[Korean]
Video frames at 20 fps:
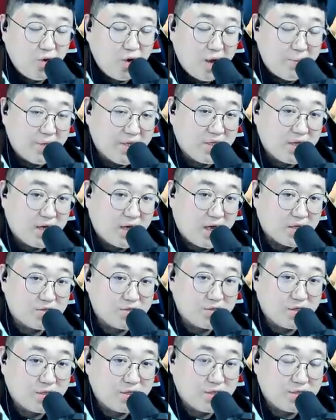앞에다
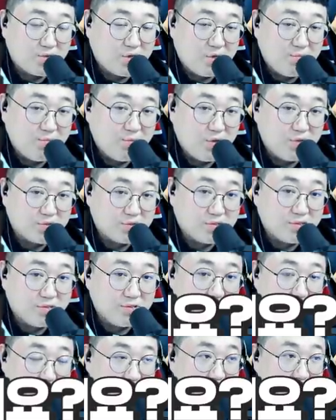가져다 대시고 한번
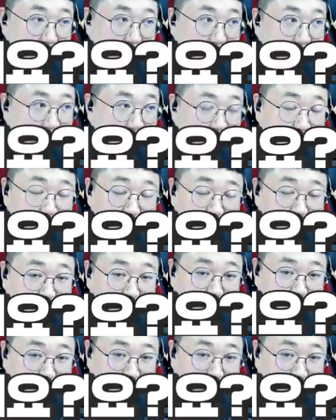냄새 야무지게 한번